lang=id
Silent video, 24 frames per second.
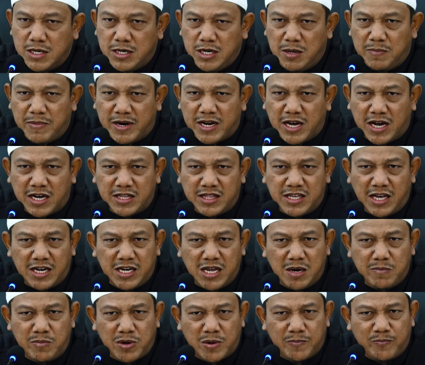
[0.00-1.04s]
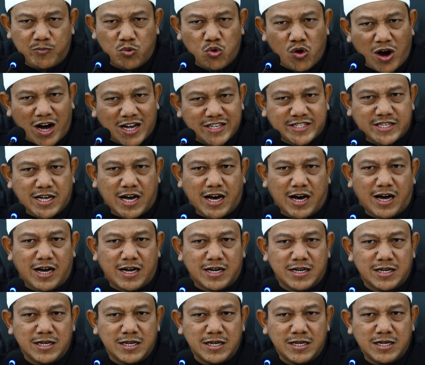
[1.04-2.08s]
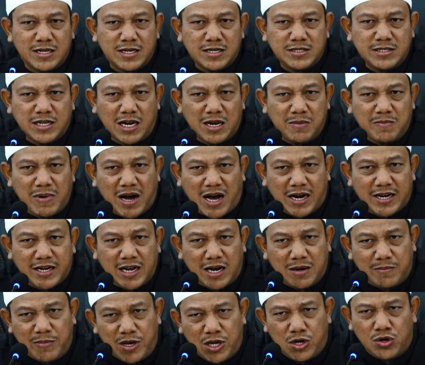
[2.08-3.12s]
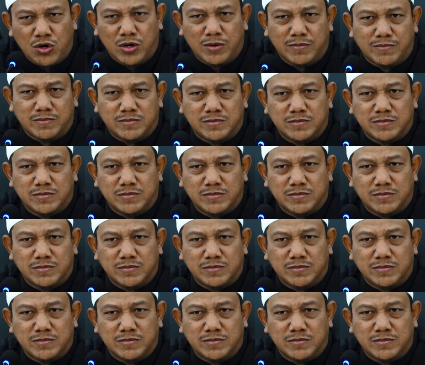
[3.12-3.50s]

dimana ketika dia berpuasa dari makan dan minum,